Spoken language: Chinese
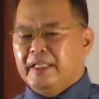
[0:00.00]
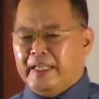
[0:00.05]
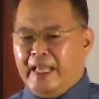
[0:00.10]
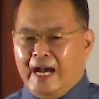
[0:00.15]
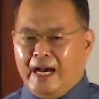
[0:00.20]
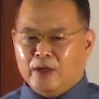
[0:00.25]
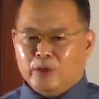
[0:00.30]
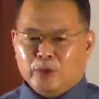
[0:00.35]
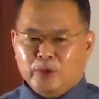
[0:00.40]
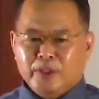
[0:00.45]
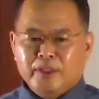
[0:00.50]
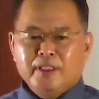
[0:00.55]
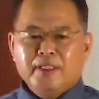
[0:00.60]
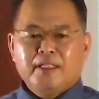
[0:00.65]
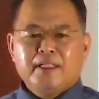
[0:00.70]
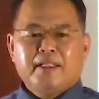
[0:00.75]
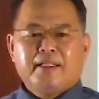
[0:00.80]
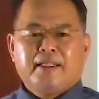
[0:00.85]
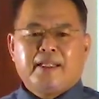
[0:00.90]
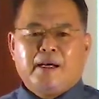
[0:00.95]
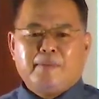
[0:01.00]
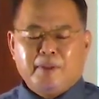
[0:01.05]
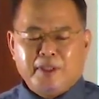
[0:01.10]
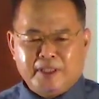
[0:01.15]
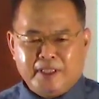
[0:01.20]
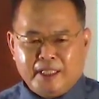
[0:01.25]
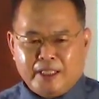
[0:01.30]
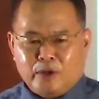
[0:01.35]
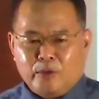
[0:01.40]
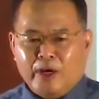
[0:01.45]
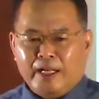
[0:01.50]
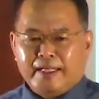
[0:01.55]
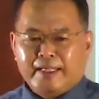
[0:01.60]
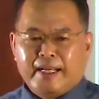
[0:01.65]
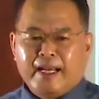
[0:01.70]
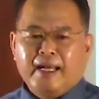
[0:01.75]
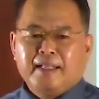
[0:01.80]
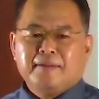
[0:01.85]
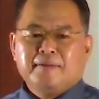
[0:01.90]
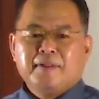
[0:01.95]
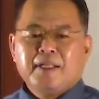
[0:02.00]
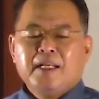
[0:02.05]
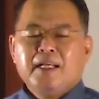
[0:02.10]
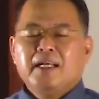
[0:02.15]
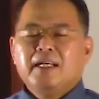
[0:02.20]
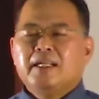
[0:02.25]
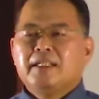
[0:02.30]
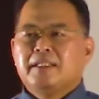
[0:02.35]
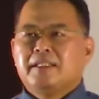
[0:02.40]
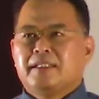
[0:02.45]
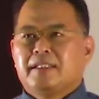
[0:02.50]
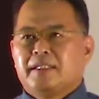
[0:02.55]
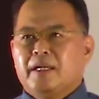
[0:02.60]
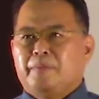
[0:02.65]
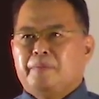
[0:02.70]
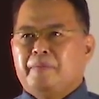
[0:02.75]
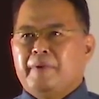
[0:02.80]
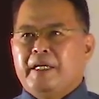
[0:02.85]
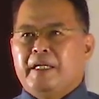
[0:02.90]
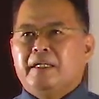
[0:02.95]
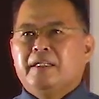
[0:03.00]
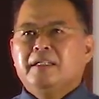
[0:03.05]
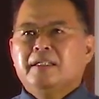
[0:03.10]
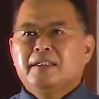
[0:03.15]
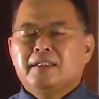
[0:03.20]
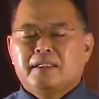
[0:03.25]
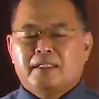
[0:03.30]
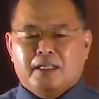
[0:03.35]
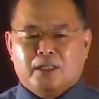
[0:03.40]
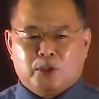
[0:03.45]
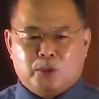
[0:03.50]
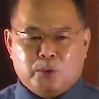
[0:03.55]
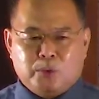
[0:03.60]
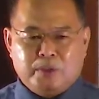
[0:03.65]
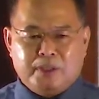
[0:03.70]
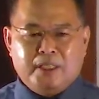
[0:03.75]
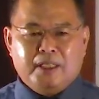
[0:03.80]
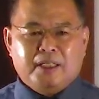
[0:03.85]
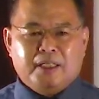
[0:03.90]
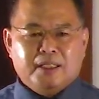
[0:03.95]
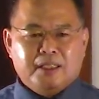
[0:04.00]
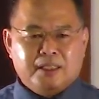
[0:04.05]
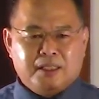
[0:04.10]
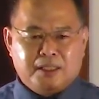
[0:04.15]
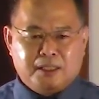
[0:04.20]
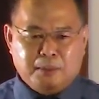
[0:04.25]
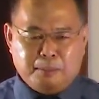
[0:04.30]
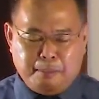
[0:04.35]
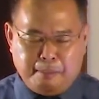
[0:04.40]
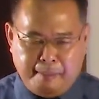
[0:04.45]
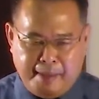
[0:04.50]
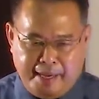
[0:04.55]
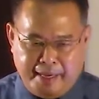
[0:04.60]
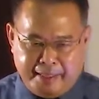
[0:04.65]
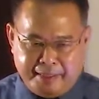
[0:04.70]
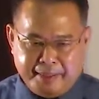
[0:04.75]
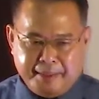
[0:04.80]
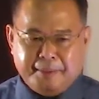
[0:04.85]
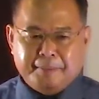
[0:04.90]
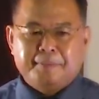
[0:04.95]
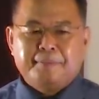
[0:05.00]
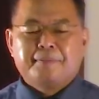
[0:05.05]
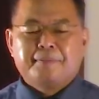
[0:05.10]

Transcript: 亚伦，他们去观看，证明这个土地是美的。